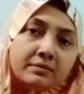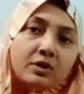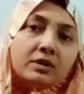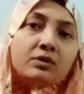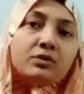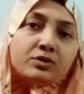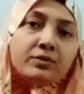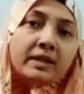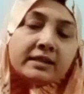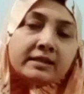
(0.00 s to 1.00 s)
কথাগুলো
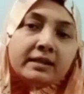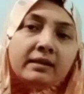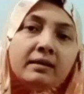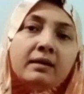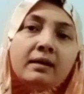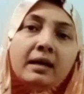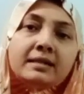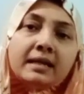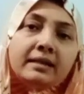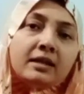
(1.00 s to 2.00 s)
চলে আসে আর
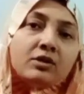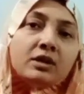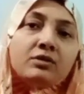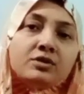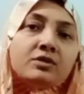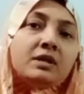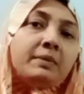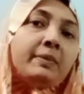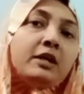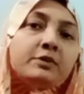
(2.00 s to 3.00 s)
চাহিদার কথাগুলো যখন
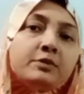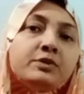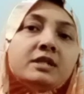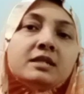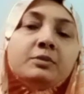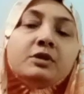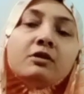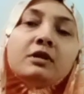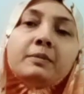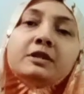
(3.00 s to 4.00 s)
আমরা ভালো মতো বুঝে যাব
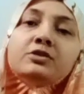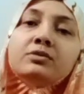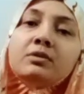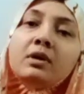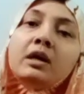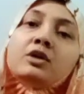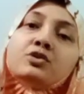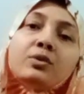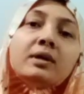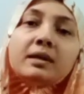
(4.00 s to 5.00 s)
তখন আমাদের জন্য
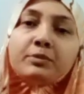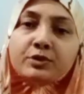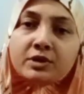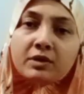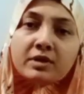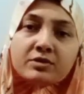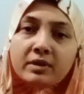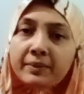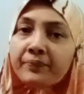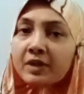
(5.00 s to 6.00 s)
যোগানটা বুঝতেও আসলে
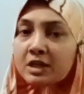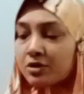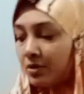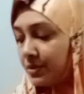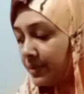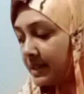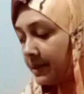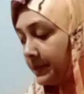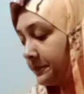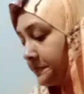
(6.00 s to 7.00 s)
সহজ হয়ে
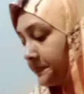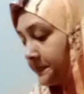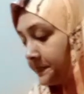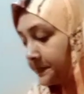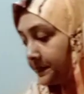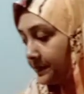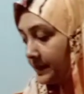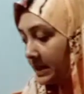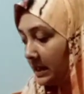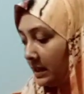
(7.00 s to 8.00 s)
যাবে
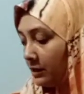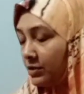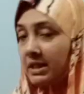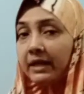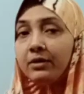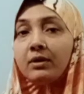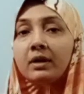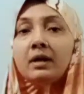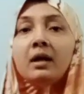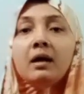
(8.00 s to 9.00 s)
তো যাই হোক
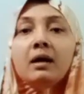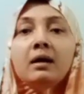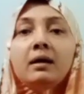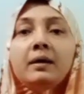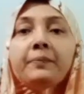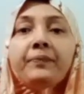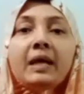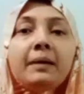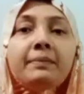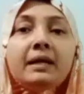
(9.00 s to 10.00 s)

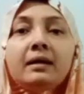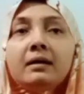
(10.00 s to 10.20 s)
আমরা